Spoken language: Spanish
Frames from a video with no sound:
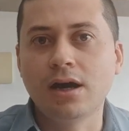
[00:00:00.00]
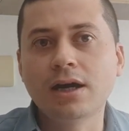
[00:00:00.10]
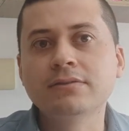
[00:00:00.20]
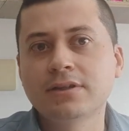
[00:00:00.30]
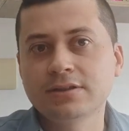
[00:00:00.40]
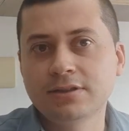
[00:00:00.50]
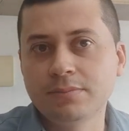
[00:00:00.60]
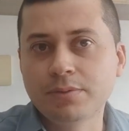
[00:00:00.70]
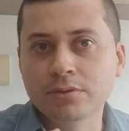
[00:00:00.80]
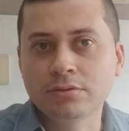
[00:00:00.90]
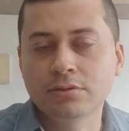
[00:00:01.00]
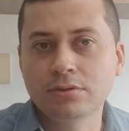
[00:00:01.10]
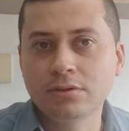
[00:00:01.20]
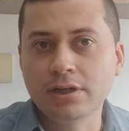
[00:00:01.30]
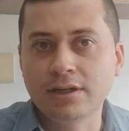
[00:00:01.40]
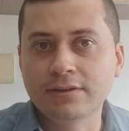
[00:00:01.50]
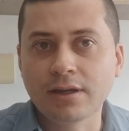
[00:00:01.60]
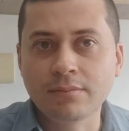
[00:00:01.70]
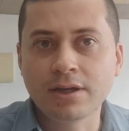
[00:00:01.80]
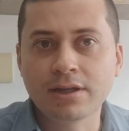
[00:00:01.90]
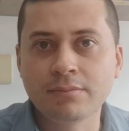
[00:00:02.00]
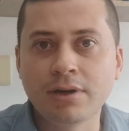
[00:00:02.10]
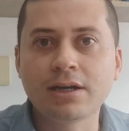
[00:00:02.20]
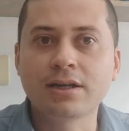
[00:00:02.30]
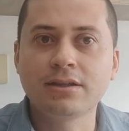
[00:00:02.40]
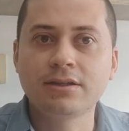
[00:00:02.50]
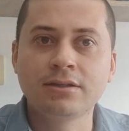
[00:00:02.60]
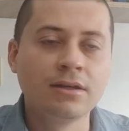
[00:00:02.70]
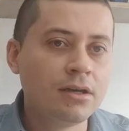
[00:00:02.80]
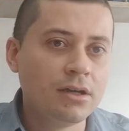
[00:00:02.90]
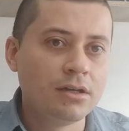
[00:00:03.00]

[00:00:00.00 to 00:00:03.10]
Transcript: Antes de pronto el tema de marketing